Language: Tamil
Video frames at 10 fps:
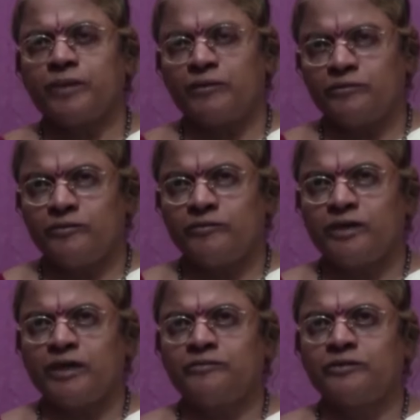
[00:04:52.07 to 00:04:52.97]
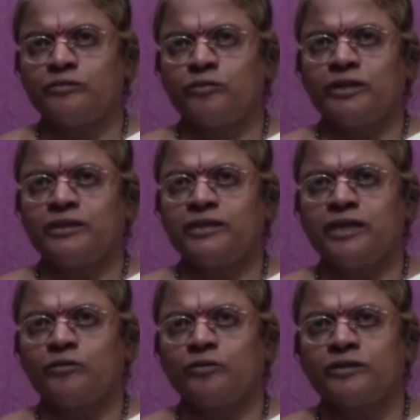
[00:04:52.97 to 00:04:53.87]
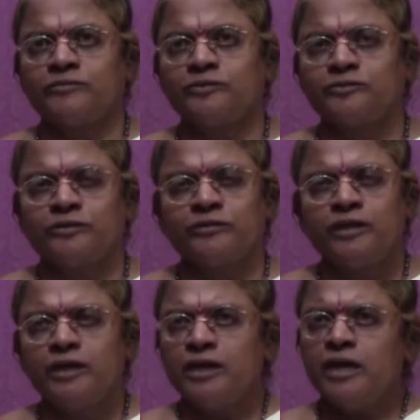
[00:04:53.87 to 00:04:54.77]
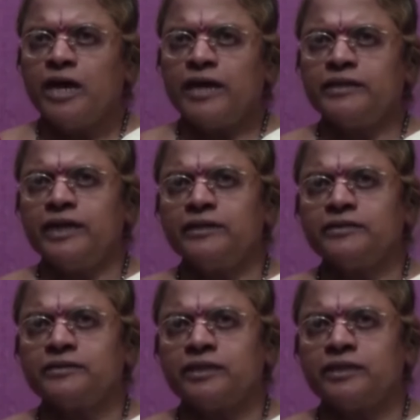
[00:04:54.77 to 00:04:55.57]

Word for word: பாவம் இவர்களை விட்டு உடனடியாக குறையும்னு சொல்லும் அதனால்